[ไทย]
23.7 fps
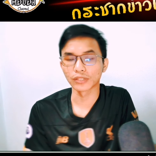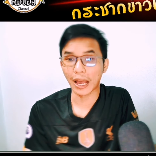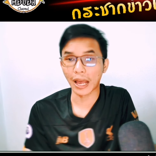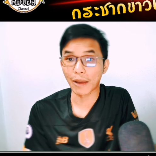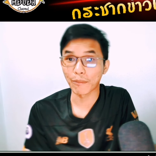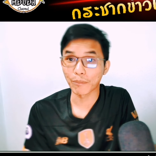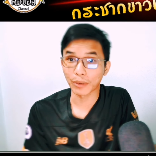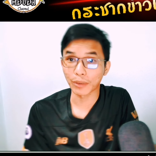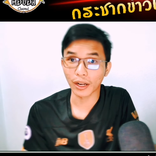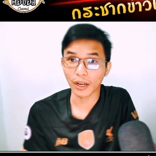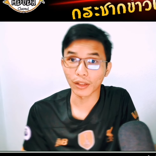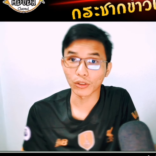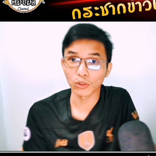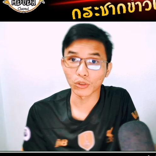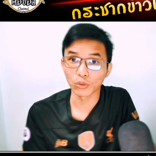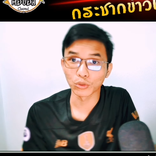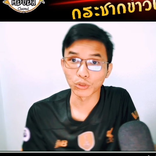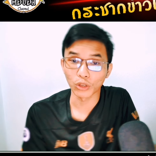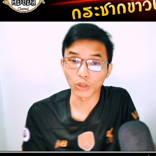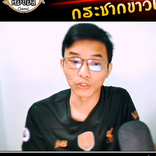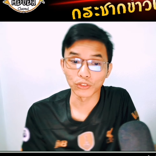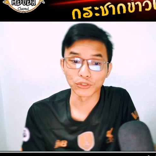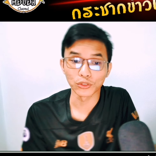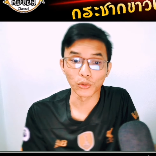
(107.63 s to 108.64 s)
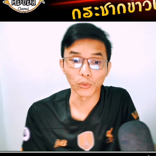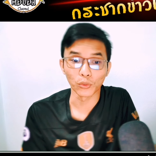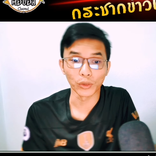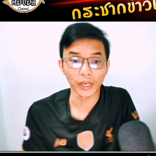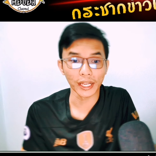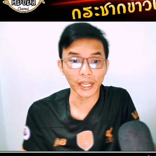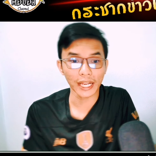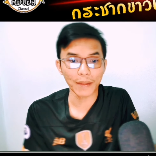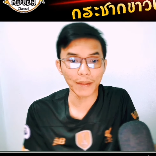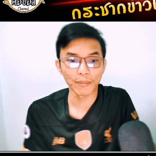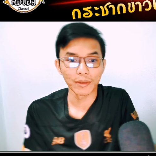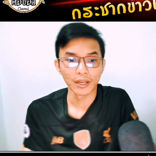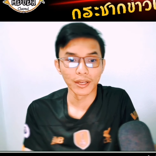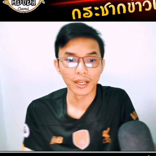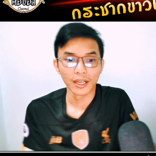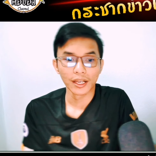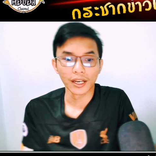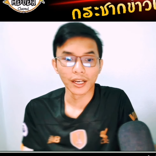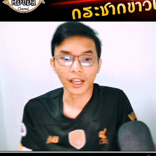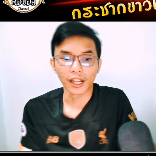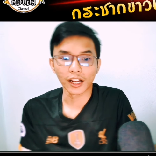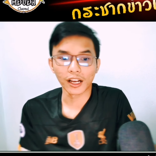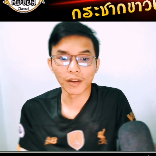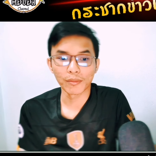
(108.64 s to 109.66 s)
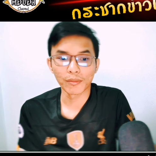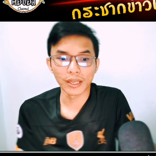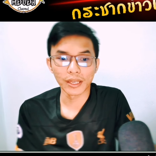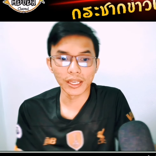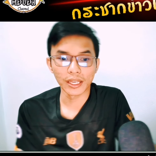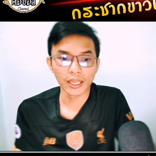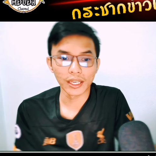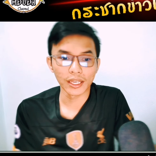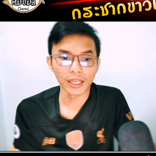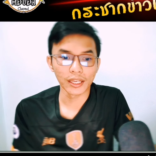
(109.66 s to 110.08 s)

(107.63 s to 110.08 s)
3ประตูต่อ 0 นะครับ แล้วก็มี